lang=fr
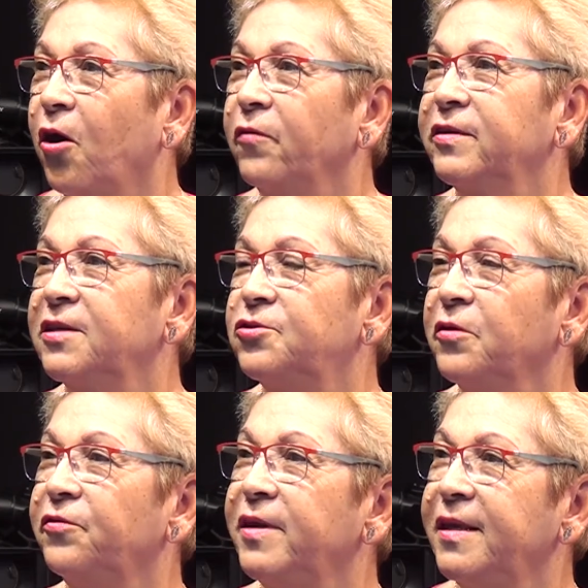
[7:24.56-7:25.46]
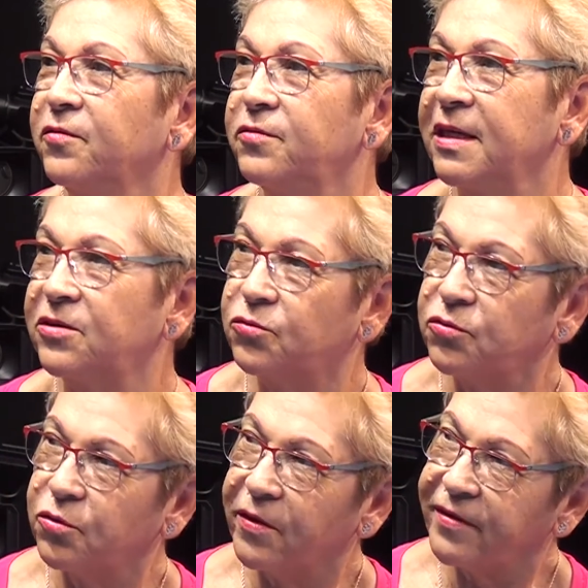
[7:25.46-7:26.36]
vous êtes Vous êtes sous
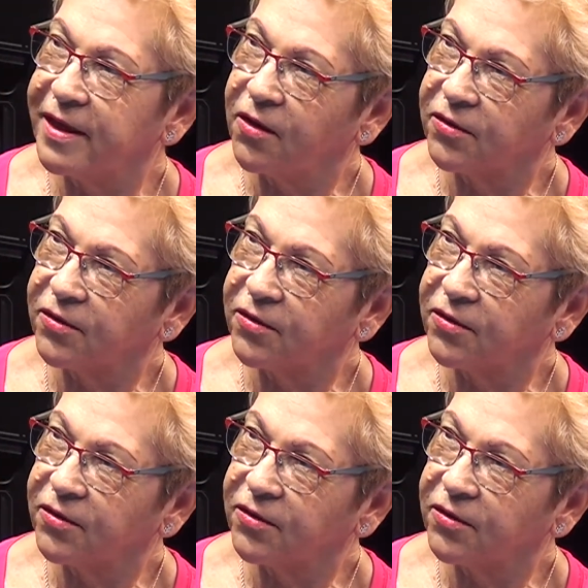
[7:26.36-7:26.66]
surveillance. Ça veut